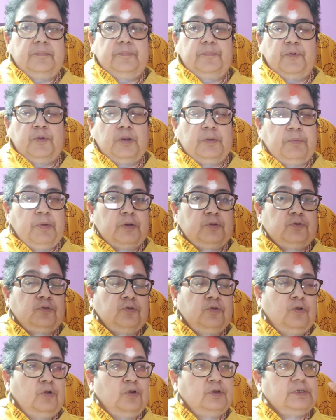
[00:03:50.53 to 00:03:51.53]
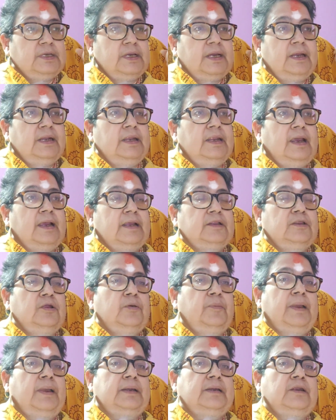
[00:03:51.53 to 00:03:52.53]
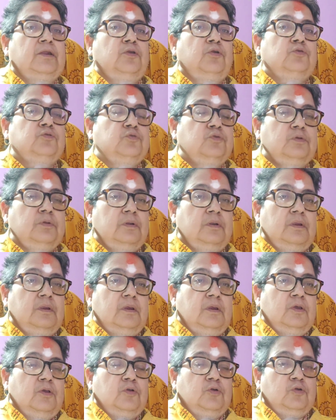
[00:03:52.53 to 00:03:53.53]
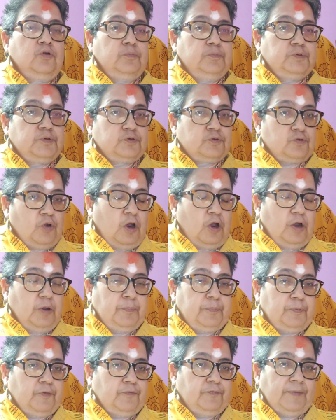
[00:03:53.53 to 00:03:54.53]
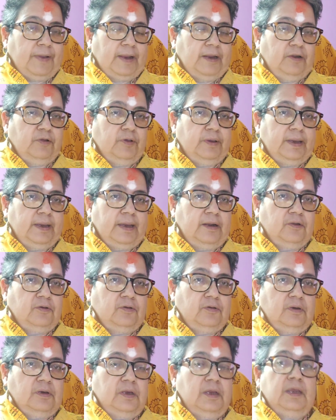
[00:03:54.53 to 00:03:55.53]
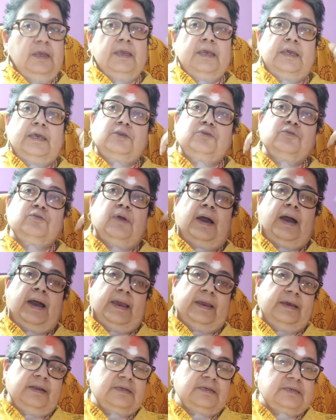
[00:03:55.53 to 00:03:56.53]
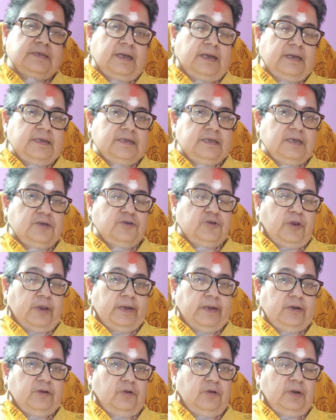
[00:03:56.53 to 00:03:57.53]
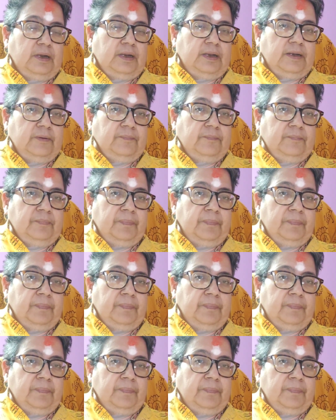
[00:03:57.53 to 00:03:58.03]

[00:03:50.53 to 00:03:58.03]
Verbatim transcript: পরিবর্তন হলো যেখানে একদম একটা নতুন খুব স্ট্রং প্রোফাইল হয়ে গেল কিছু হায়ার স্টাডিজে জয়েন করলেন